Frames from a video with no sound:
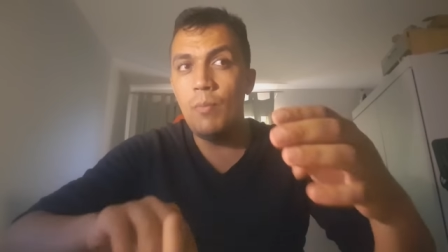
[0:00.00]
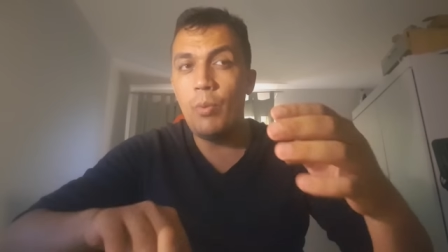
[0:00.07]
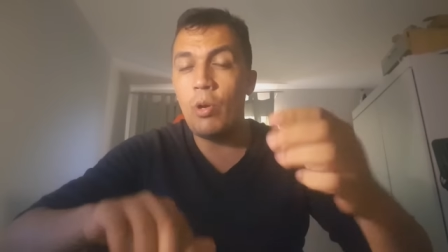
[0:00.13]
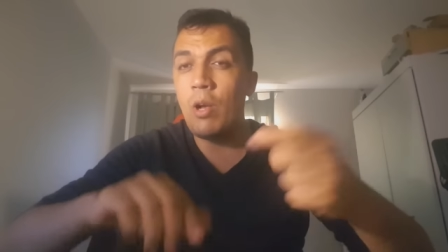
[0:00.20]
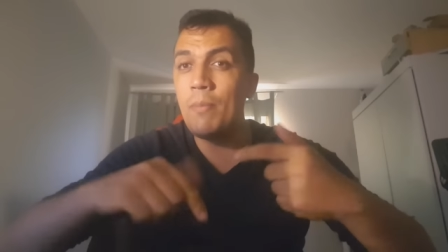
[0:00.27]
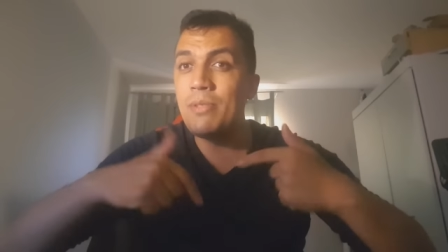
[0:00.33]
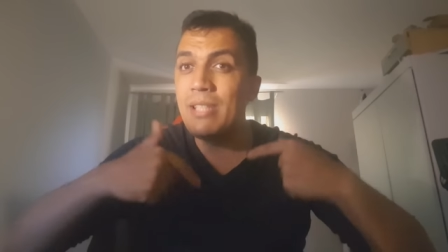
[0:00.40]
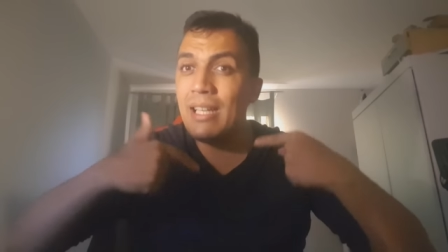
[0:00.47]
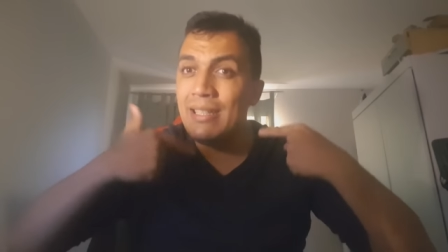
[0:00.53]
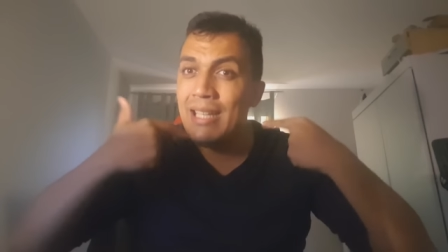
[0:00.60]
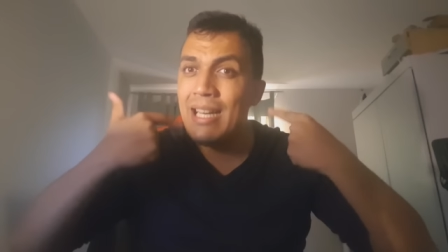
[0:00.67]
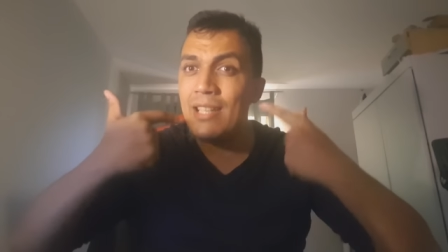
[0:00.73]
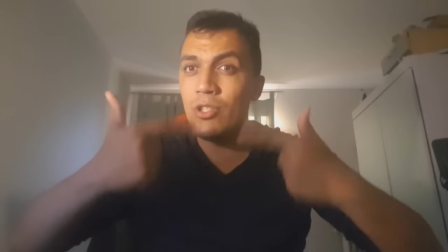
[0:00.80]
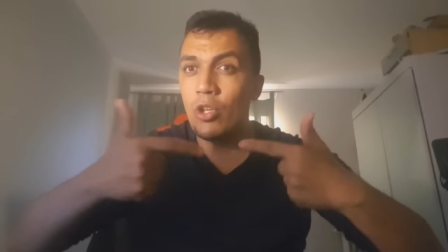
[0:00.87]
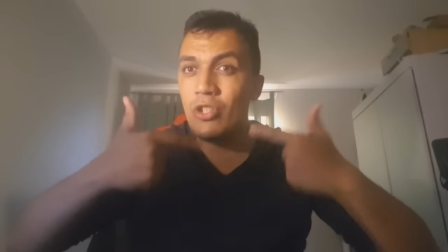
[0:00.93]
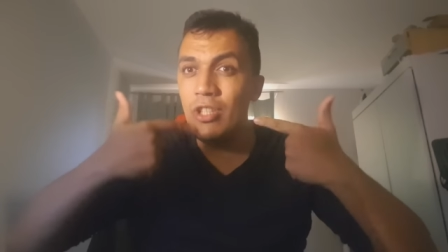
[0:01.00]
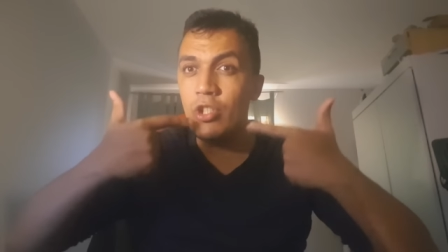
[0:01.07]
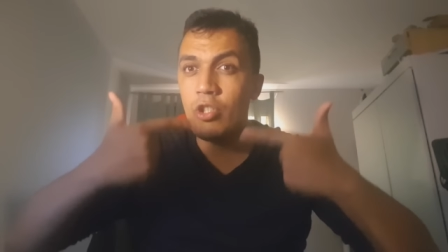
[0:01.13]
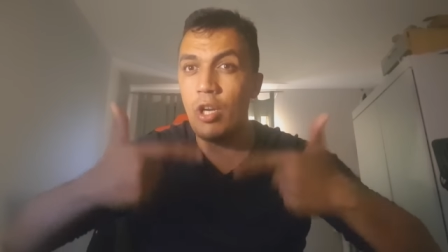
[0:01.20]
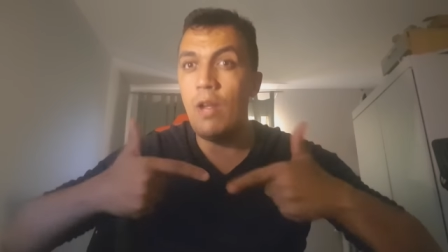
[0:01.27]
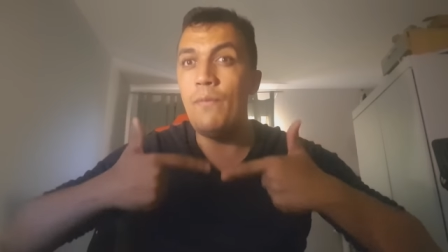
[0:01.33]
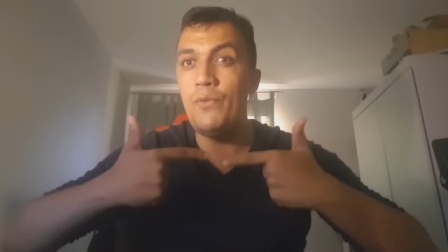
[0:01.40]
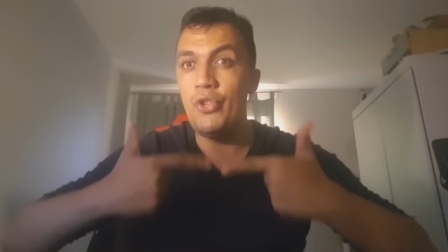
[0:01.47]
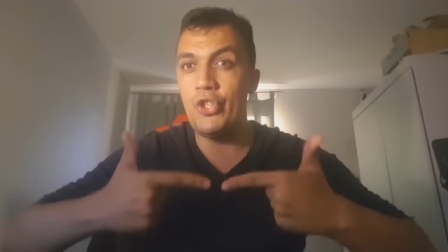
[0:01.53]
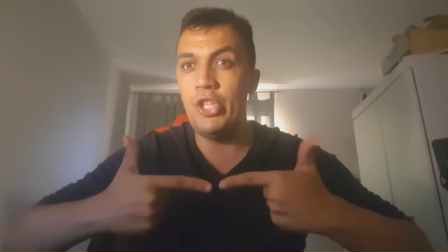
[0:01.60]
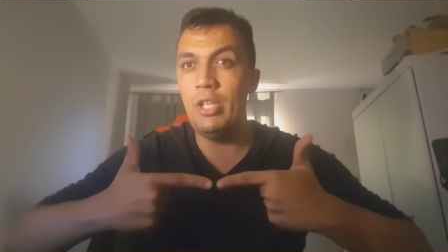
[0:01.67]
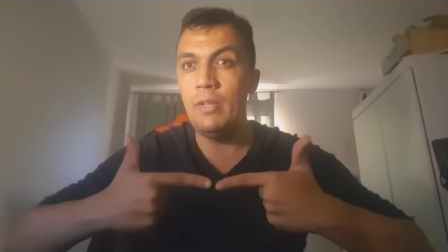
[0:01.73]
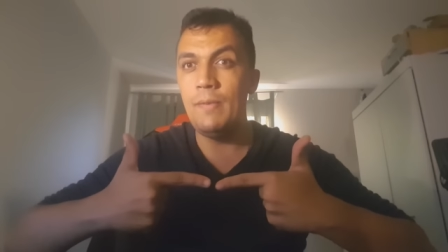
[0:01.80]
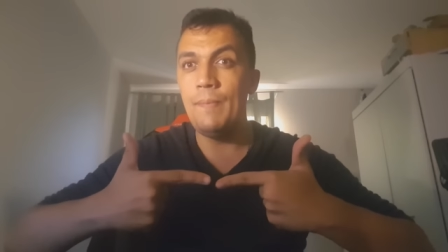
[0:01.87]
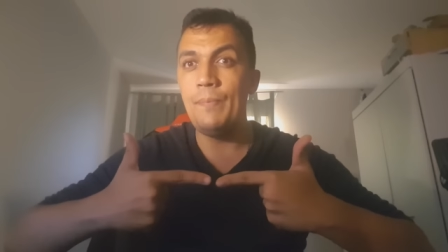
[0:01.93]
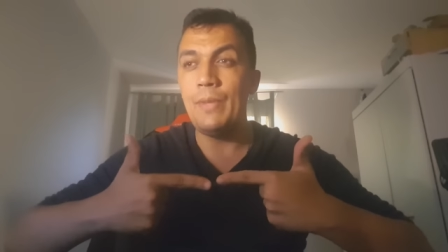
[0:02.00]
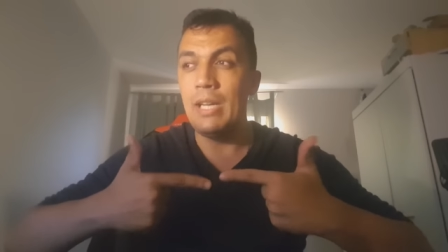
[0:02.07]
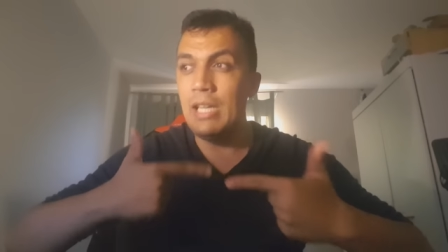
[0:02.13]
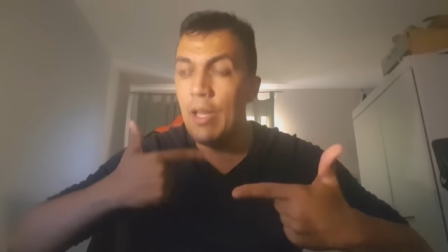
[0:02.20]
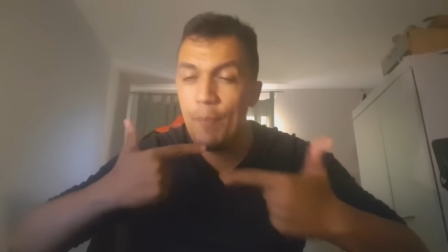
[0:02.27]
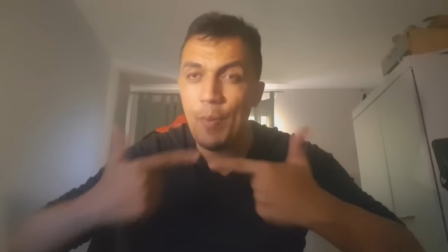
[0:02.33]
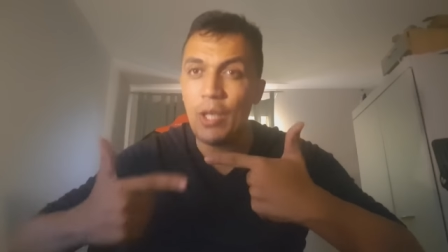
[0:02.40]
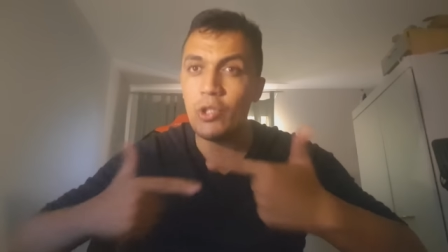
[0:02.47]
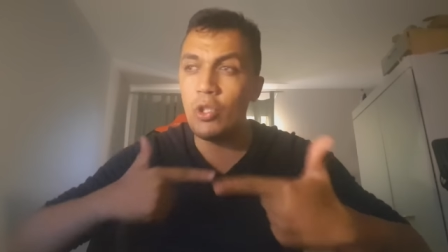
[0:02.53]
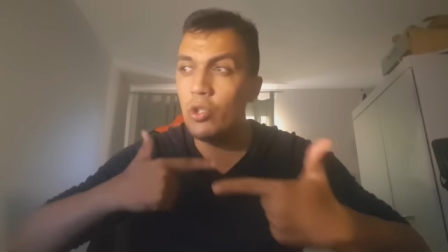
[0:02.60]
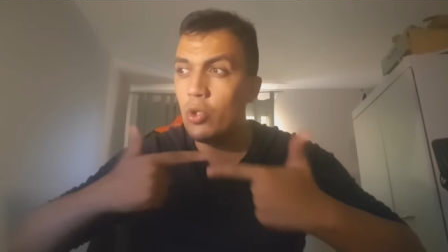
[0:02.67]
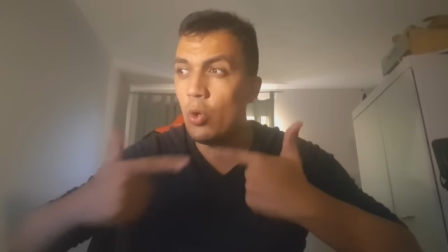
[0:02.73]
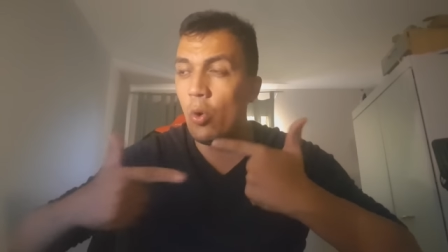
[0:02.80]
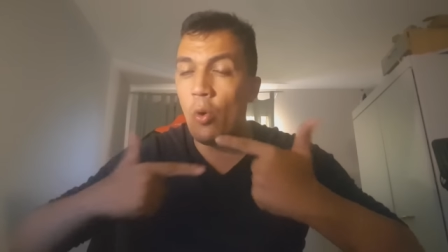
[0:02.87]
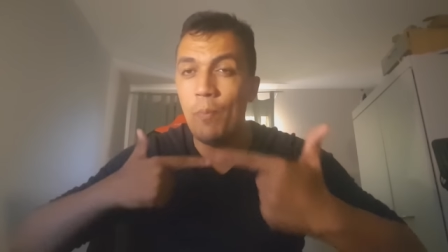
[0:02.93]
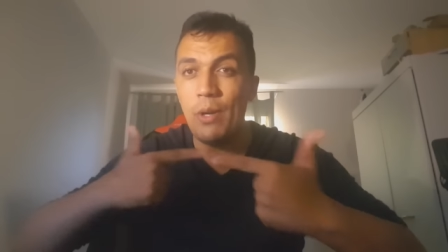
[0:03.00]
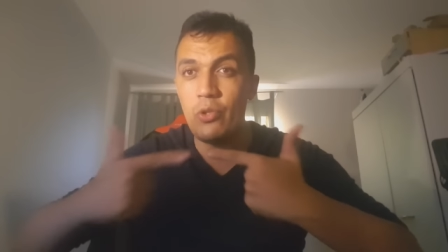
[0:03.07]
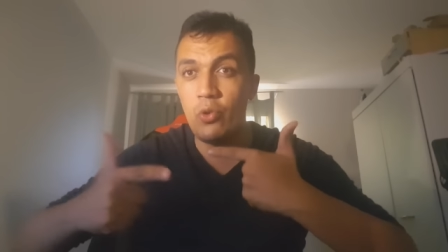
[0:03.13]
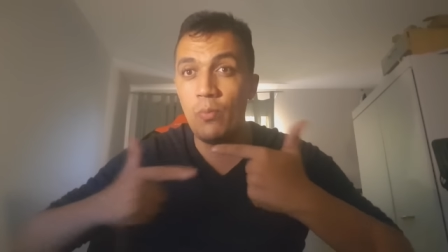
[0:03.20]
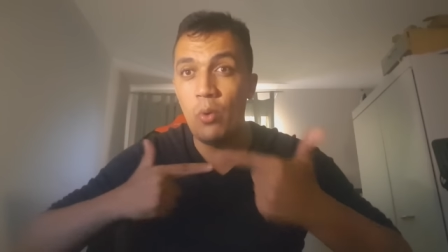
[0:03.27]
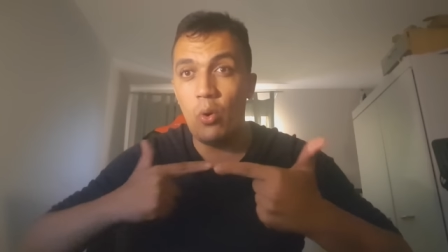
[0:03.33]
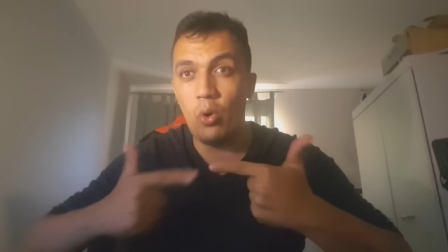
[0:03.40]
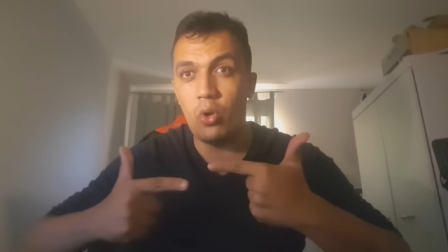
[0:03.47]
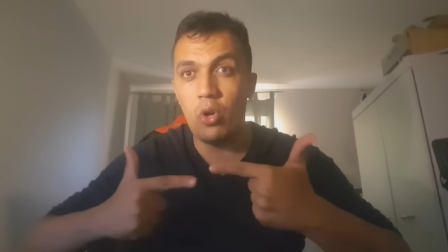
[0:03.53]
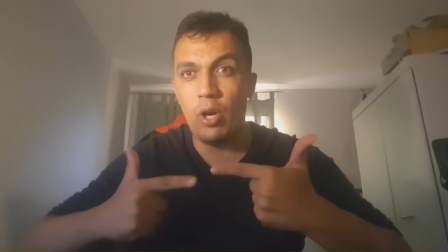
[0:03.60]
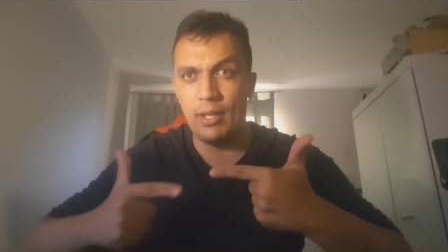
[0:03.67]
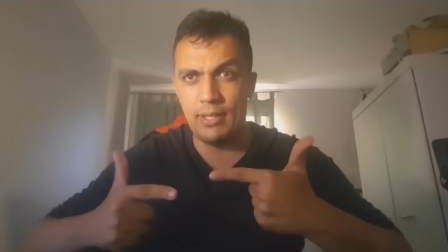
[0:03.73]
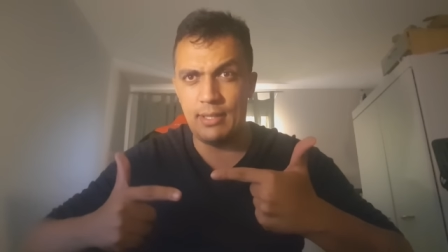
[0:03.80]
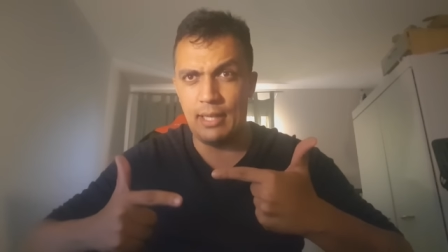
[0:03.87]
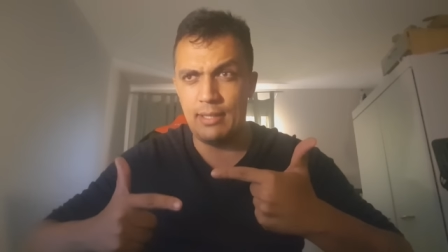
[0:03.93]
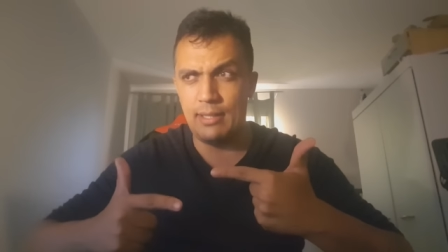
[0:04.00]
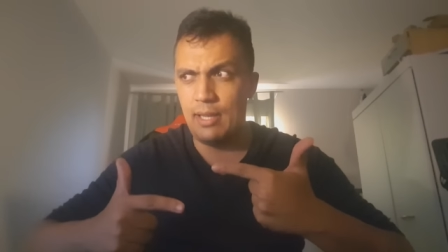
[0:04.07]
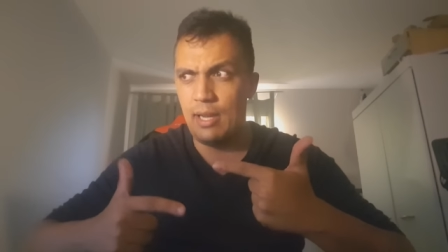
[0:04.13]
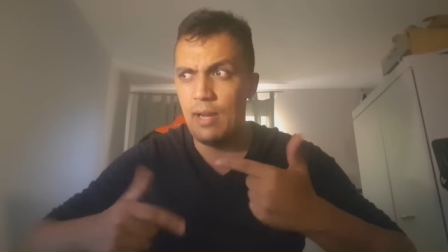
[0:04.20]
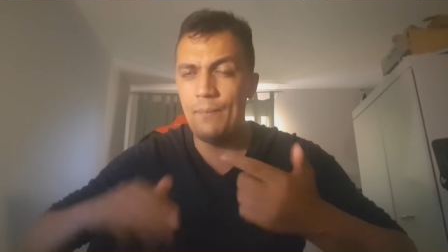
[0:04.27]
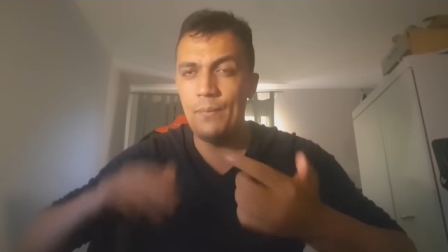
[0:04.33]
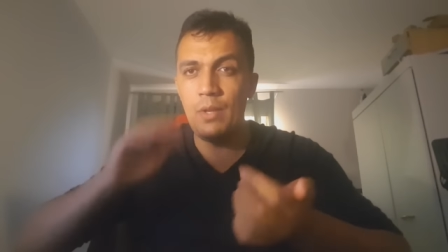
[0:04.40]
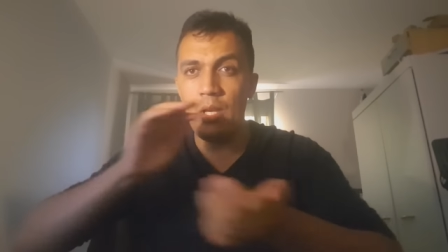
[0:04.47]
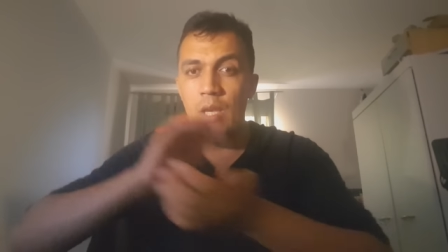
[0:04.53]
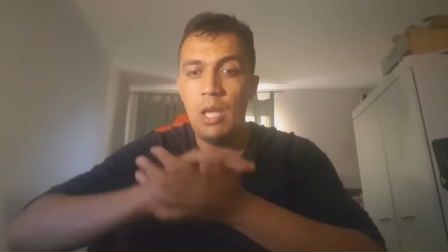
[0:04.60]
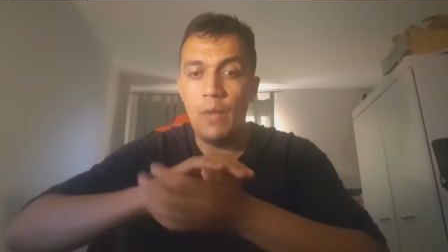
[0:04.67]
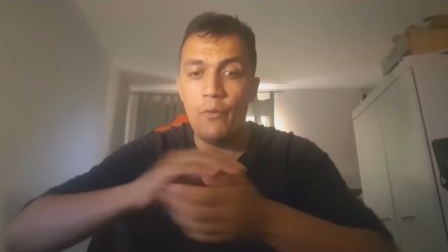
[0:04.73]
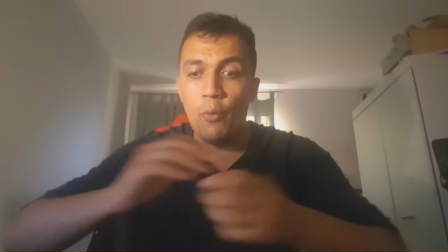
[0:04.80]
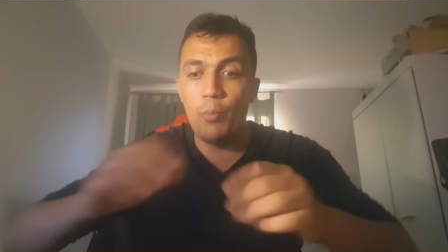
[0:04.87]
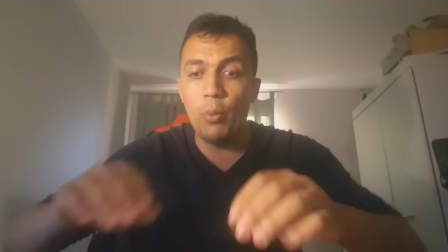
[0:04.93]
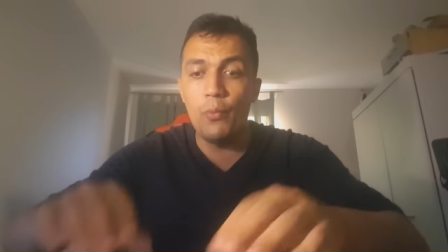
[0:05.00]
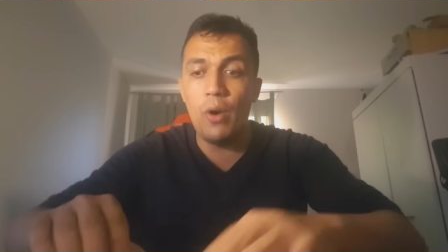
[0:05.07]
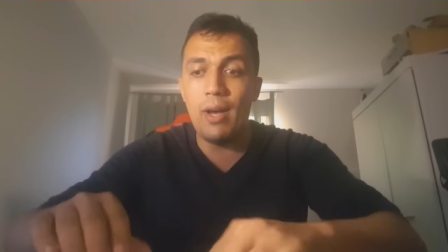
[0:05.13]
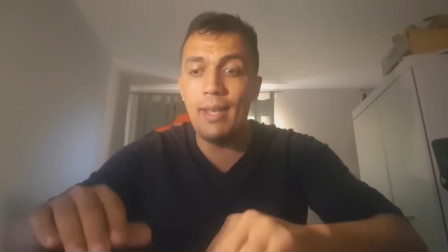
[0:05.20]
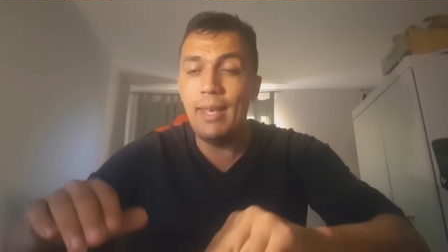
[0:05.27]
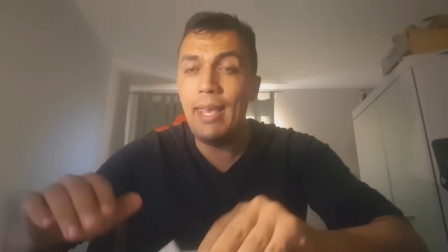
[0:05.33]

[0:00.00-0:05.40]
pour comme ça, dès la sortie de Call of Duty, les personnes qui auront battu mon record, etc., etc., ils vont pouvoir